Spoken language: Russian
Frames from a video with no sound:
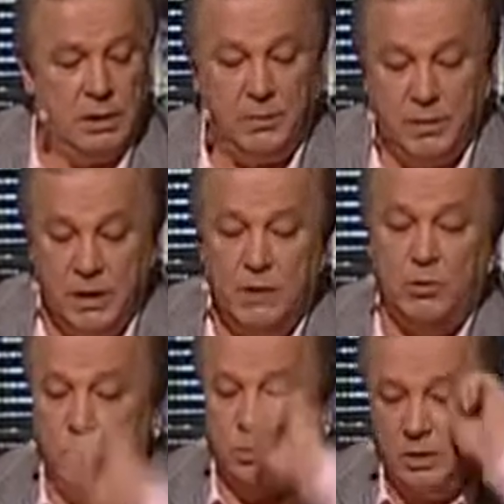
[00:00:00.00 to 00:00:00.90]
Да, при этом
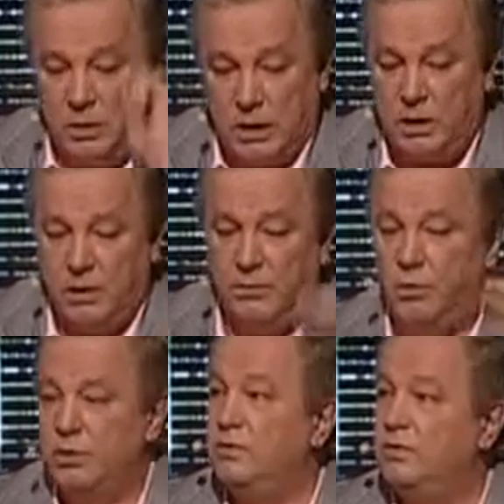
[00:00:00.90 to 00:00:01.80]
он так
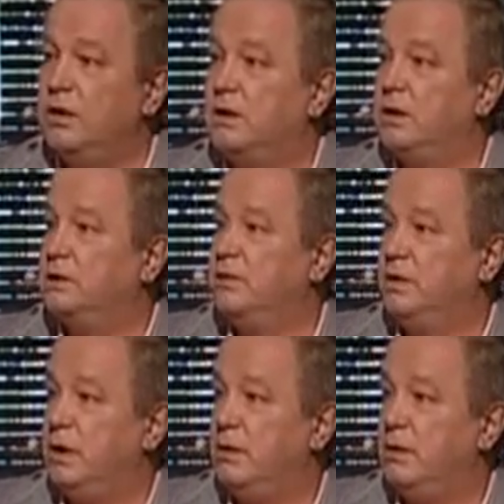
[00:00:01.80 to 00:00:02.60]
импульсивно открыл две